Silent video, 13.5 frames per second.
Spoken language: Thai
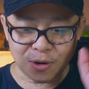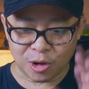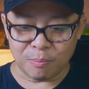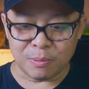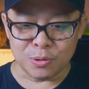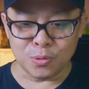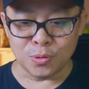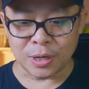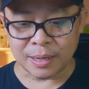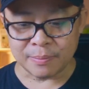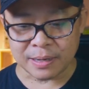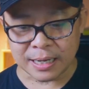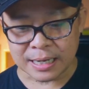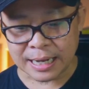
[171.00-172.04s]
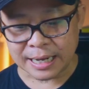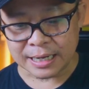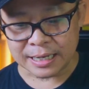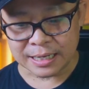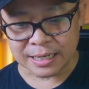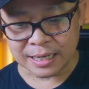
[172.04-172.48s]
ลองมาดูนะครับข้างใน
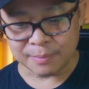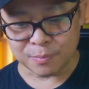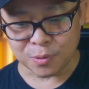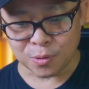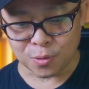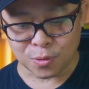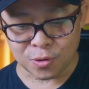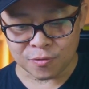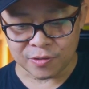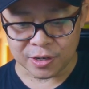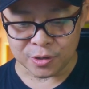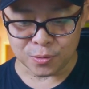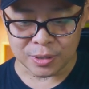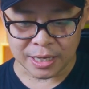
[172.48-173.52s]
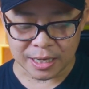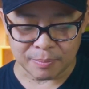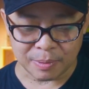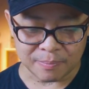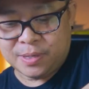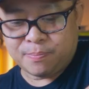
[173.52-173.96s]
นี่ครับโลโก้ฟยูเทค
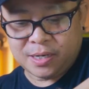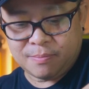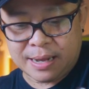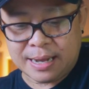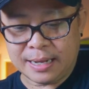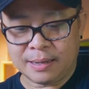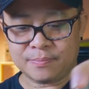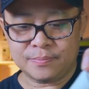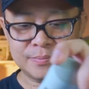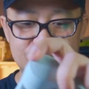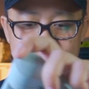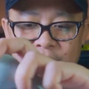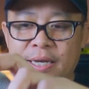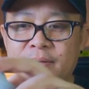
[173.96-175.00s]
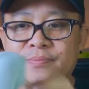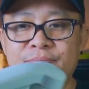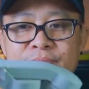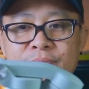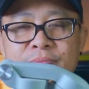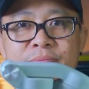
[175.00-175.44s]
แบบดูไฮโซดูหรู
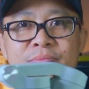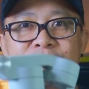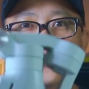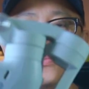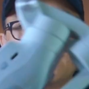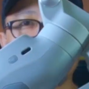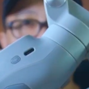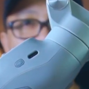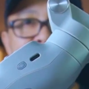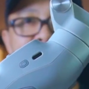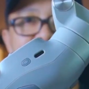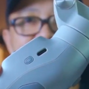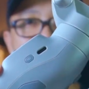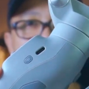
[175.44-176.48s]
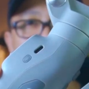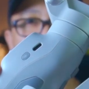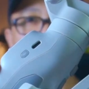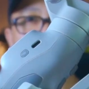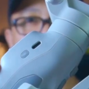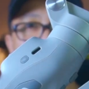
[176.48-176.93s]
หราดูดีนะครับ ส
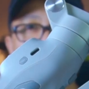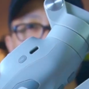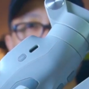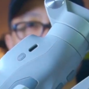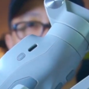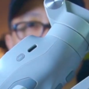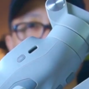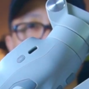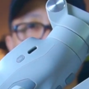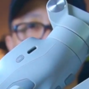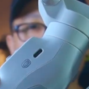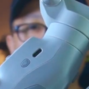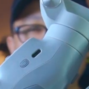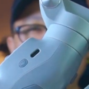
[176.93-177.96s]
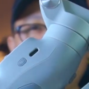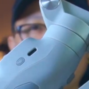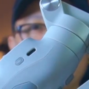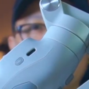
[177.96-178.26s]
วยงามหมไม่ใหญ่